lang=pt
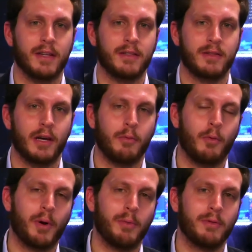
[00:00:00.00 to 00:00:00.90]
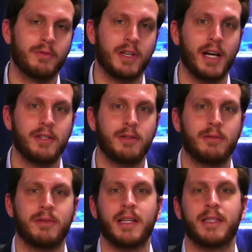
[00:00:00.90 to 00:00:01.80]
Se é, o problema não seria
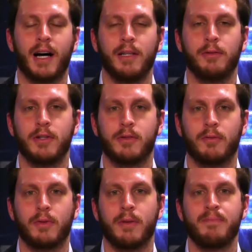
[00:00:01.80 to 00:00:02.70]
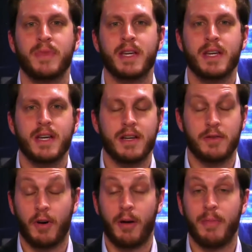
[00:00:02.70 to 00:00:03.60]
tentado resolver de forma